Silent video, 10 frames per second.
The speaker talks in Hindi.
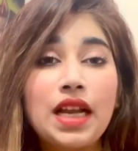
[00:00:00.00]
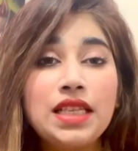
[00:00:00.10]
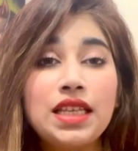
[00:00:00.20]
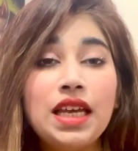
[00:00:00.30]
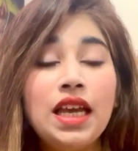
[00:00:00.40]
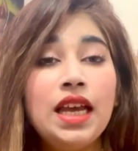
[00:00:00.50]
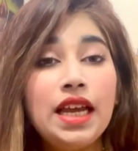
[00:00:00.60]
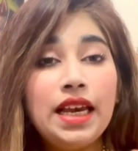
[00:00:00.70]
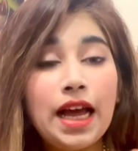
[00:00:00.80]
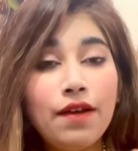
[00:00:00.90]
इसके
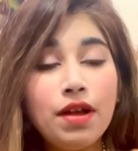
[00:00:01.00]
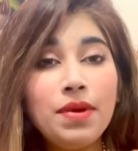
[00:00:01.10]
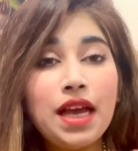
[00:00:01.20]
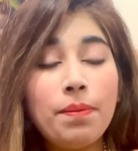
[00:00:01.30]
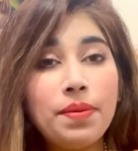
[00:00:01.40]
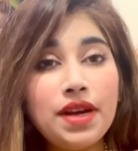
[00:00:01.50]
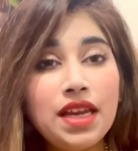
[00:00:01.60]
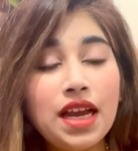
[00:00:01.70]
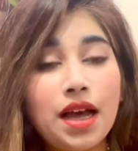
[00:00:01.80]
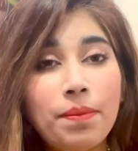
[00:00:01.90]
अलावा भी अपनी
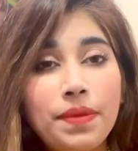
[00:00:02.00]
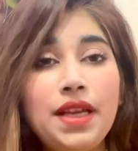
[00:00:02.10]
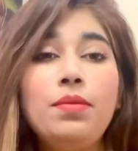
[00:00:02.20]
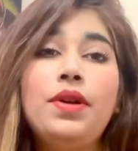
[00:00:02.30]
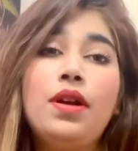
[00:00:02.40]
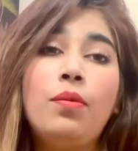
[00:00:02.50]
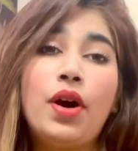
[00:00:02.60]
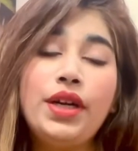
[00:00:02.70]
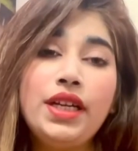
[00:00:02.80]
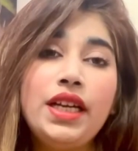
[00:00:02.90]
अपनी
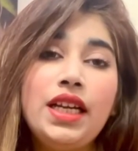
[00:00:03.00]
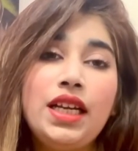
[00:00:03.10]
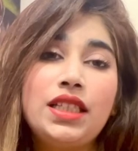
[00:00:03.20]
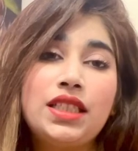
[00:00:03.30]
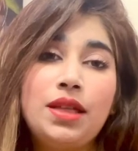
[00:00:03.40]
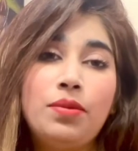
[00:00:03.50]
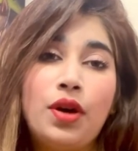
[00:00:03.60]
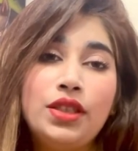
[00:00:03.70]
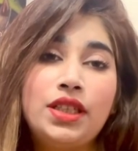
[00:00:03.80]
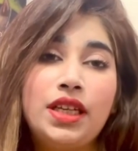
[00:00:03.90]
बॉडी के लिए इसके
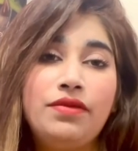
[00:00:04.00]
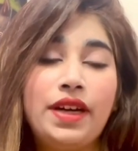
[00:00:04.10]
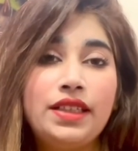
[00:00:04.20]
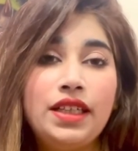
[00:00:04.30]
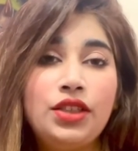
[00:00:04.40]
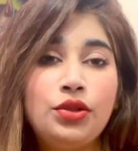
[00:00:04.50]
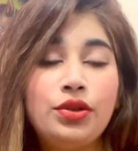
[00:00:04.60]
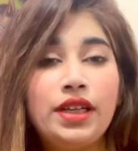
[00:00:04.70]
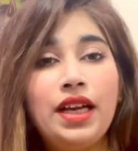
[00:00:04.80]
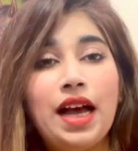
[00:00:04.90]
बहुत सारे फायदे हैं जो
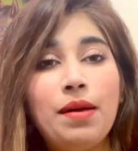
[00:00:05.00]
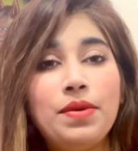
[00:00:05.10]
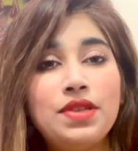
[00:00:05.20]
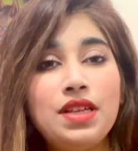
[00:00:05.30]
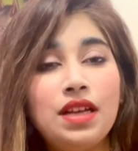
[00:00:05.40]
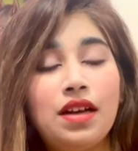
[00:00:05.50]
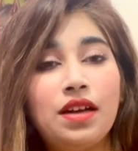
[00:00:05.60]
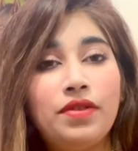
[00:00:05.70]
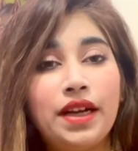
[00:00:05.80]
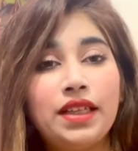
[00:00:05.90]
कि आप इससे
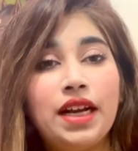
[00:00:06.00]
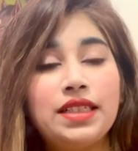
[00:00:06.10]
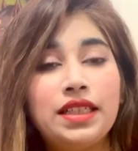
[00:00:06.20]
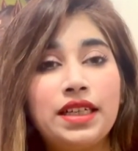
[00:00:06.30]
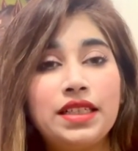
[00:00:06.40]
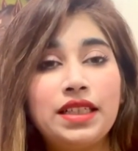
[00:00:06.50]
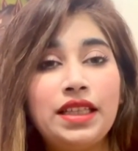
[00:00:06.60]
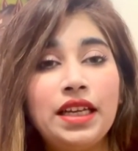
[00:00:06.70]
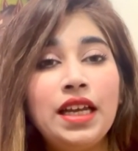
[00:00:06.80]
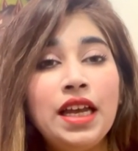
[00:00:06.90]
फायदा हासिल कर
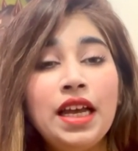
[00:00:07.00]
सकते हैं